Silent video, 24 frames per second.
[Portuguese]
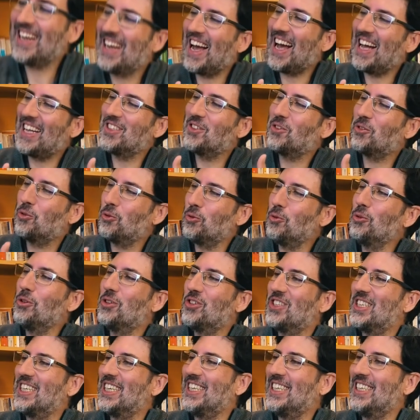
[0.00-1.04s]

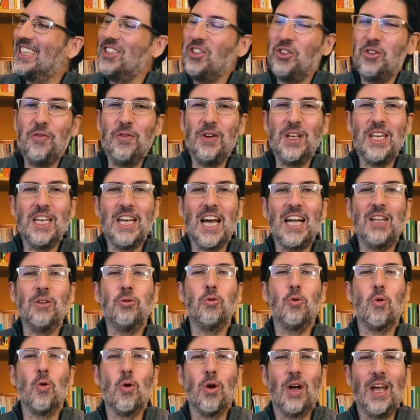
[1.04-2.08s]
Cazuza, de Viriato
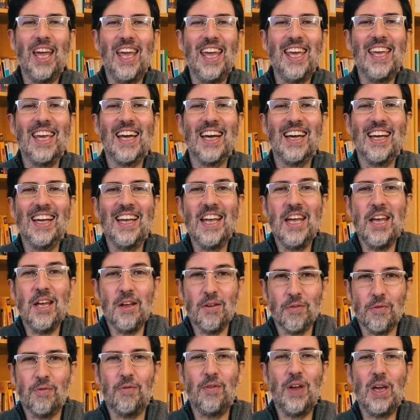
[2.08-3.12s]
Correia,
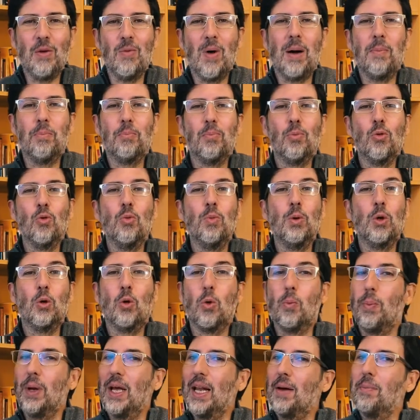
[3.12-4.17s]
veio a público
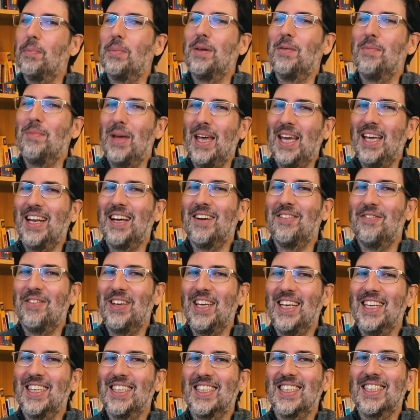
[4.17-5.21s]
pela primeira
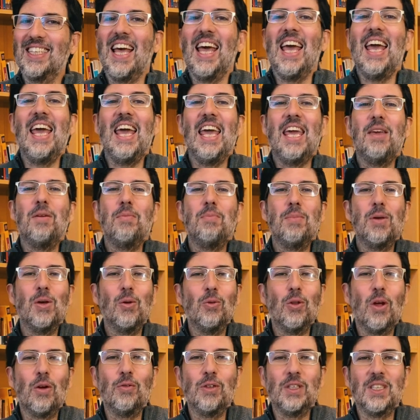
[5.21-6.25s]
vez em
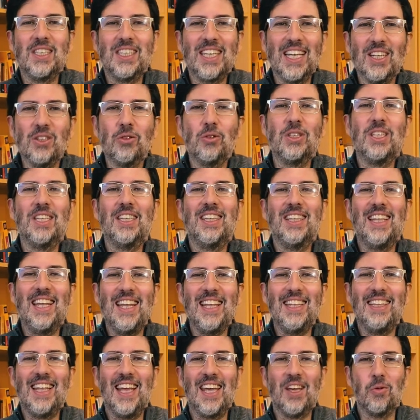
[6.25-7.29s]

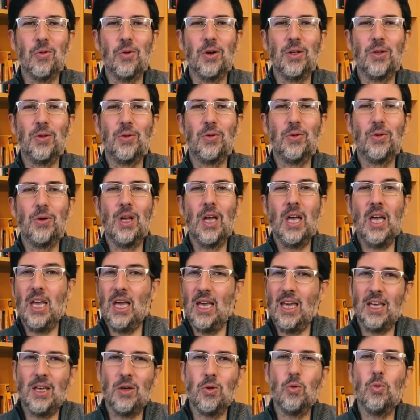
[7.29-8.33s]
1938,
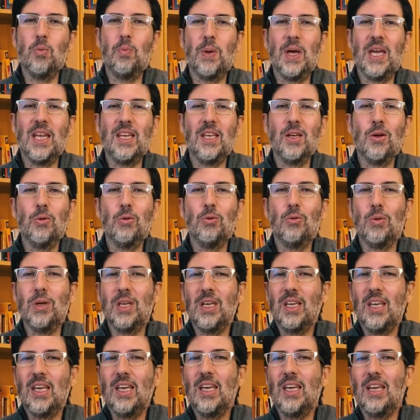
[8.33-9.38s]
em um período em
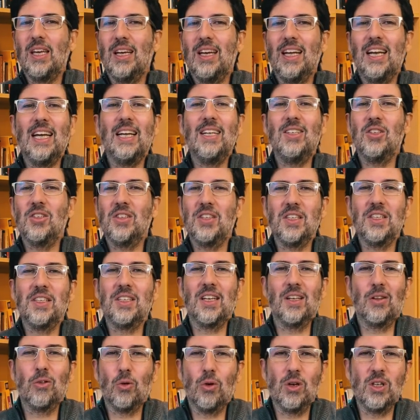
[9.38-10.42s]
que grandes
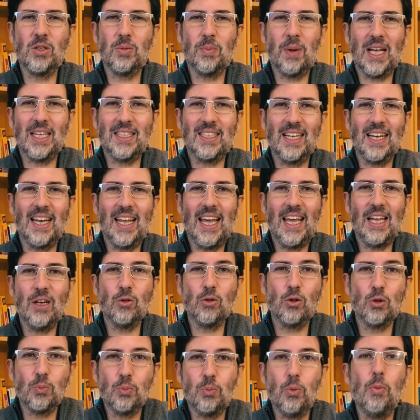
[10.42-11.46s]
escritores
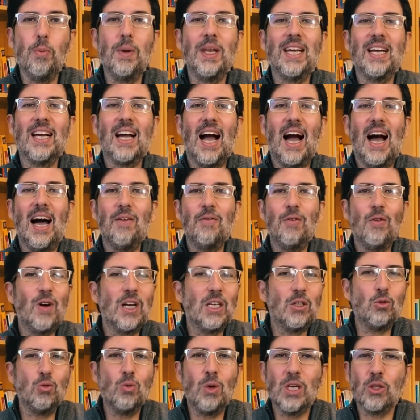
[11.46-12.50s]
brasileiros publicavam as
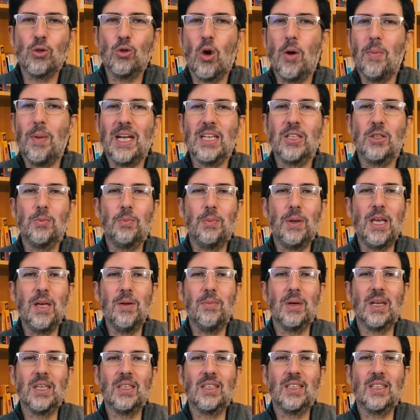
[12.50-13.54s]
suas
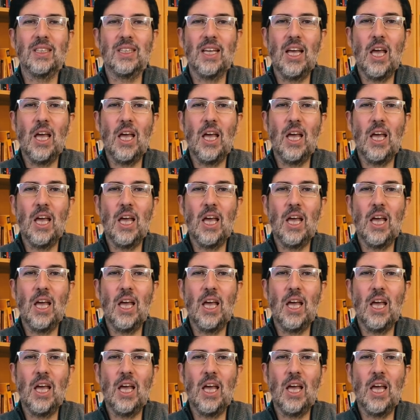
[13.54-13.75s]
obras-primas,